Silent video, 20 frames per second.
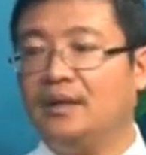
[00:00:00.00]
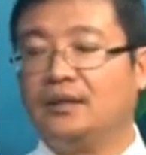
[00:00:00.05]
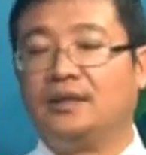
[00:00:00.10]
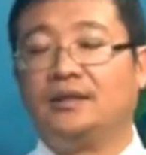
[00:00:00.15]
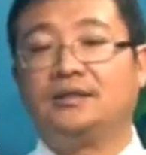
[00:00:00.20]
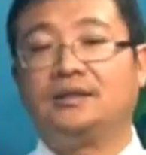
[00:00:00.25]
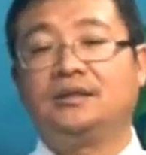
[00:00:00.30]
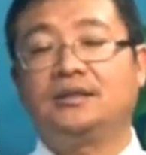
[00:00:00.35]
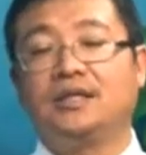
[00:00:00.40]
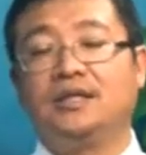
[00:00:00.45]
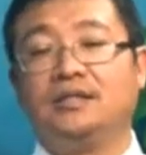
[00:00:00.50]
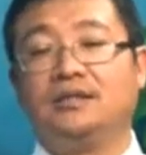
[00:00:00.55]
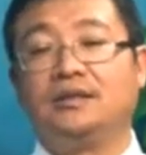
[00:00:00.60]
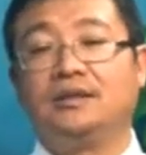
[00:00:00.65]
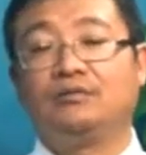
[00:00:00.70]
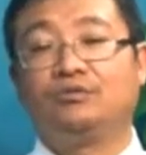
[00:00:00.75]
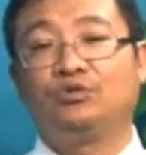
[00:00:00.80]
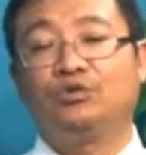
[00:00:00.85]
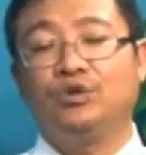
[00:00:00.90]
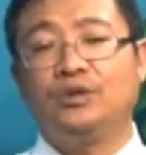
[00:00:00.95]
但是这个
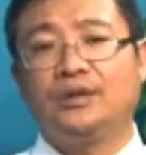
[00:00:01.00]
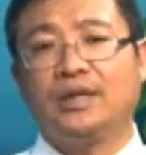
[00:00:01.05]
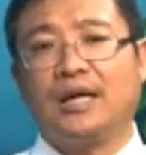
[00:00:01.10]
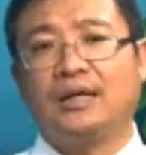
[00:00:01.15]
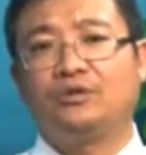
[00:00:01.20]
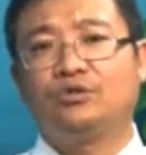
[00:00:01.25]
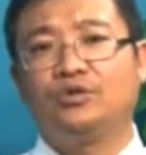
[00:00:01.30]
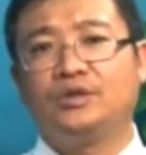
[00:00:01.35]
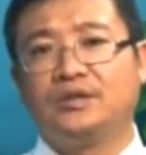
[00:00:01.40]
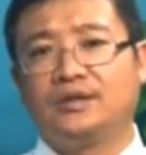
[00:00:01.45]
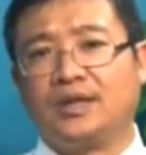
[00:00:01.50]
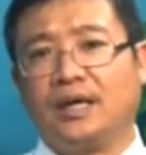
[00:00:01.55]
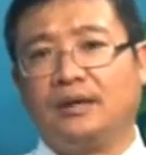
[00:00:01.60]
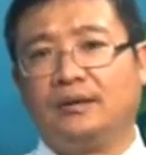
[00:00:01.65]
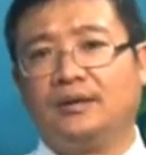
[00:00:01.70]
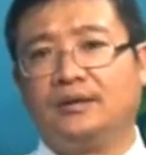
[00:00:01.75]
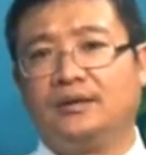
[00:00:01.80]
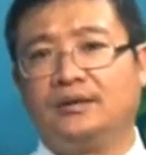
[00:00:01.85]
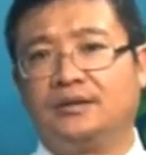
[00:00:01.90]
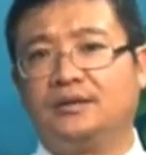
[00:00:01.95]
incentive 最大最少呢，